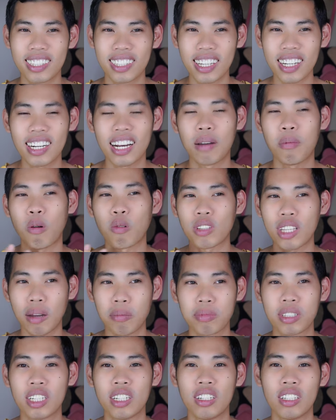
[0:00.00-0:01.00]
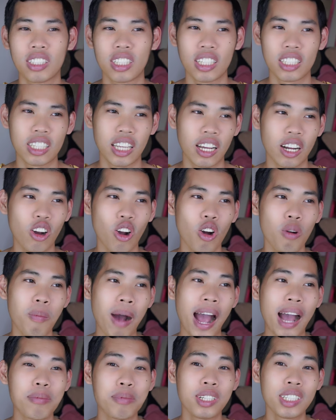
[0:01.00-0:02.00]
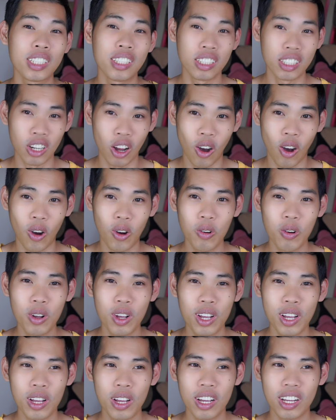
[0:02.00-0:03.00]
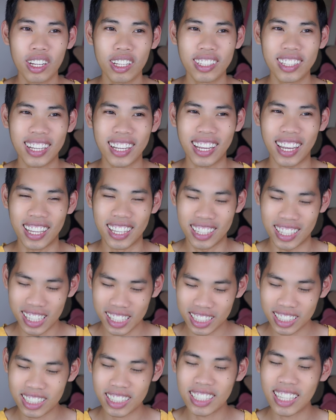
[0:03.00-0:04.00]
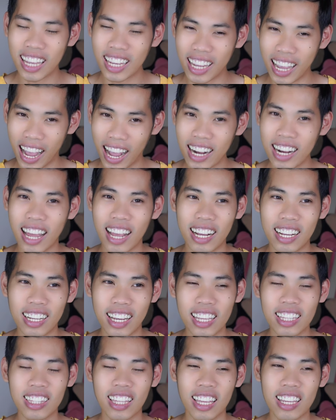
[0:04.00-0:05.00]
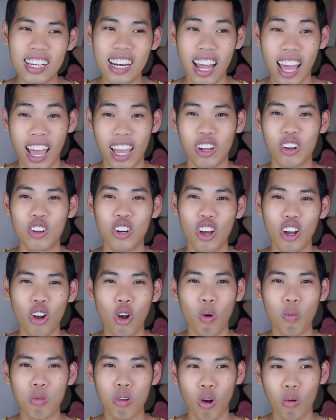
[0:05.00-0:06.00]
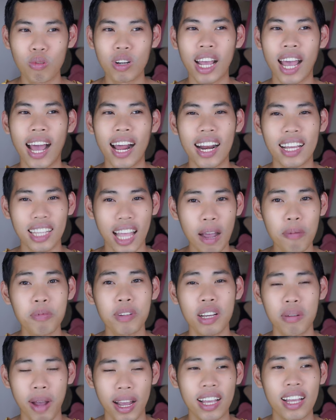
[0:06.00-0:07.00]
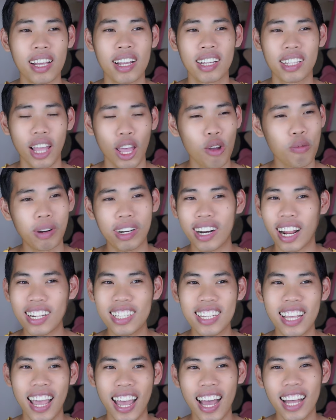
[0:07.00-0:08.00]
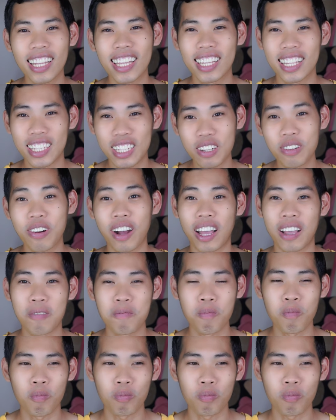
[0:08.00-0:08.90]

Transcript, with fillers: tức là 100 người thì sẽ có 30 người đổ thì cái cái khả năng cái tỷ lệ của nó cũng cũng khá là thấp các bạn theo mình đánh giá thì như vậy